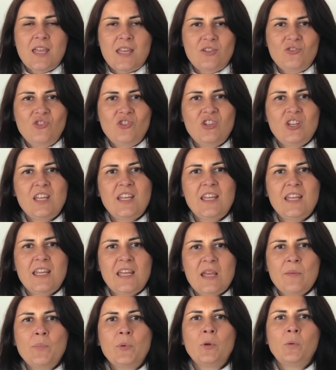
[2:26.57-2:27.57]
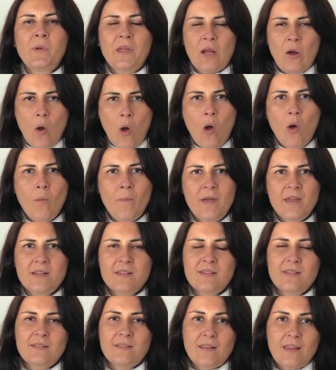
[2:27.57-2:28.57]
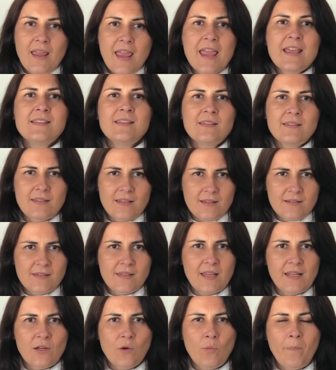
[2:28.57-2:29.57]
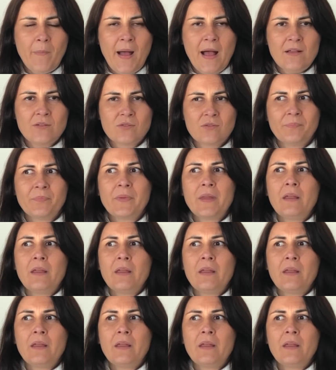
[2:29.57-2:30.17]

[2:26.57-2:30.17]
de ir para um e-commerce, esse sim seria o passo.